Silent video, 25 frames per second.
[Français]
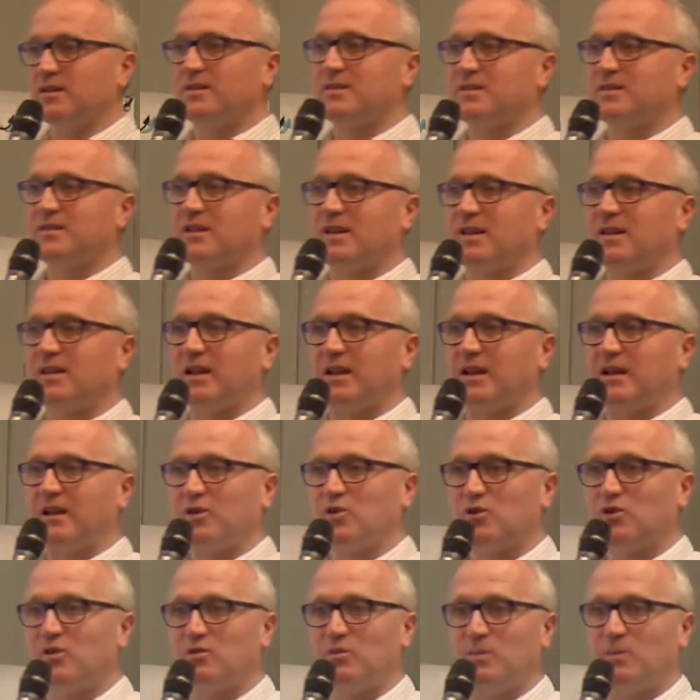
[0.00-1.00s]
cette
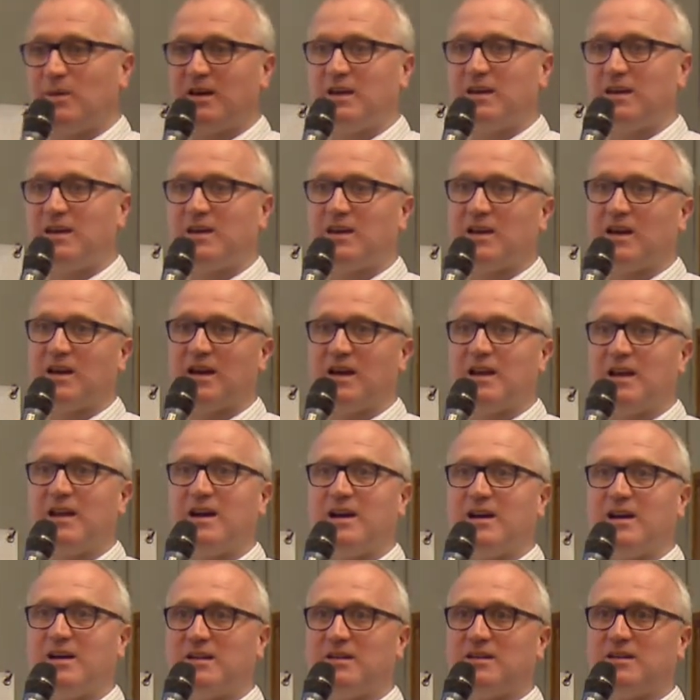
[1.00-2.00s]
anarchie numérique, elle
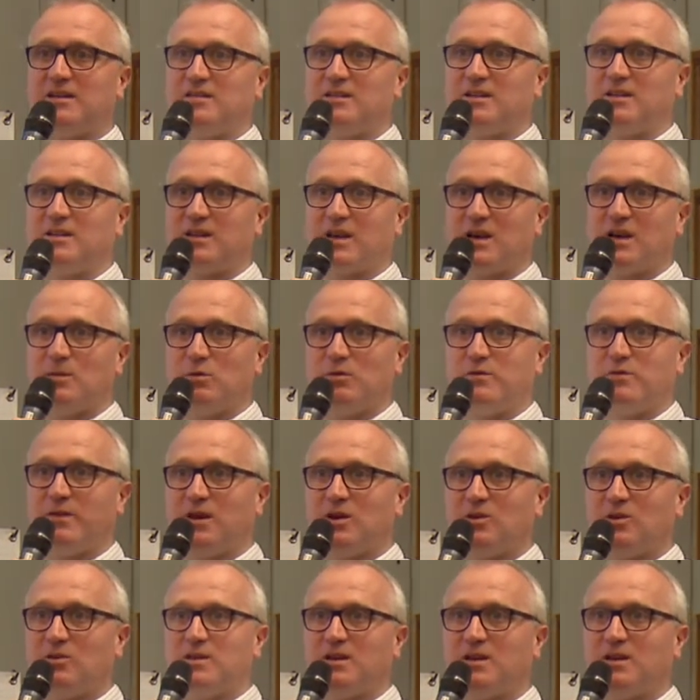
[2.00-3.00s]
a euh, des très
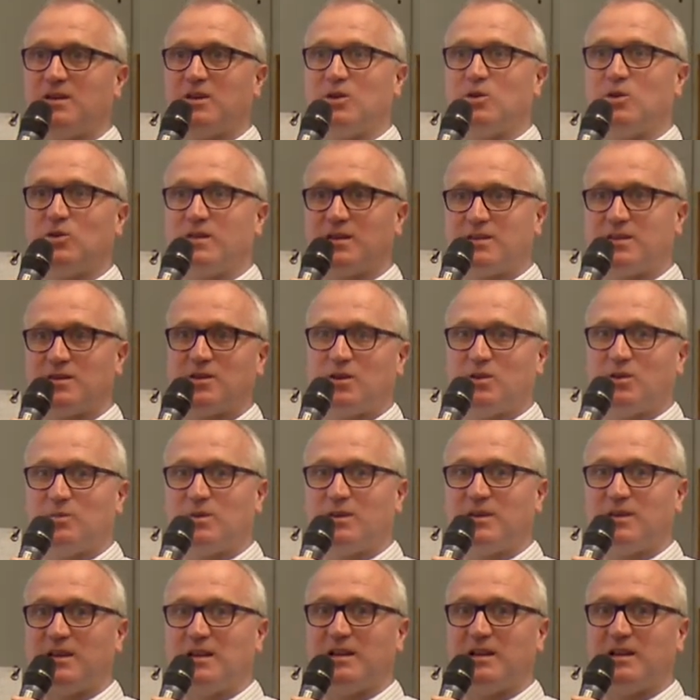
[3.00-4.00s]
mauvais côtés, des côtés
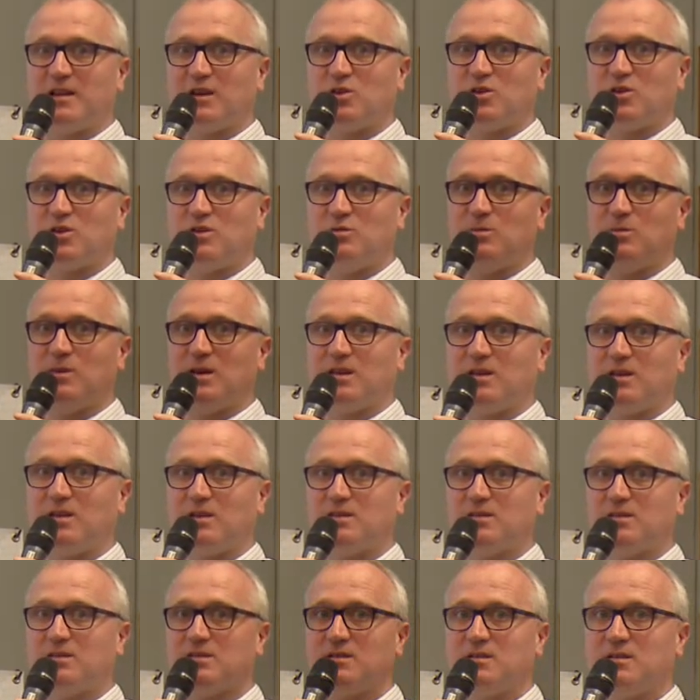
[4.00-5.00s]
sombres de l'anarchie
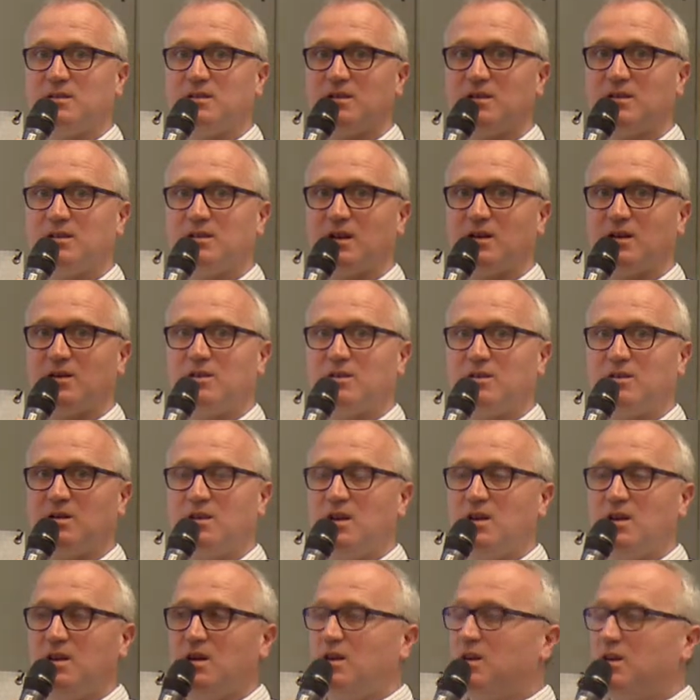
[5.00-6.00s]
numérique. D'accord
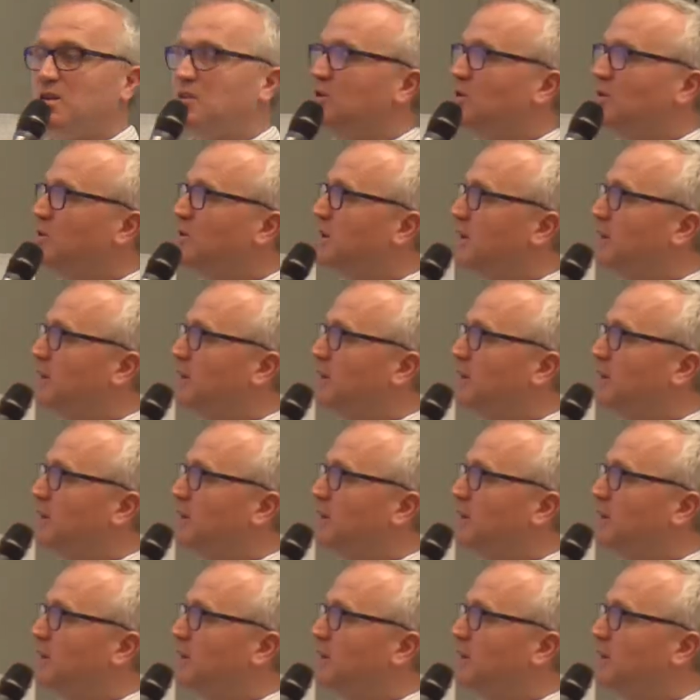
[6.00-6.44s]
Donc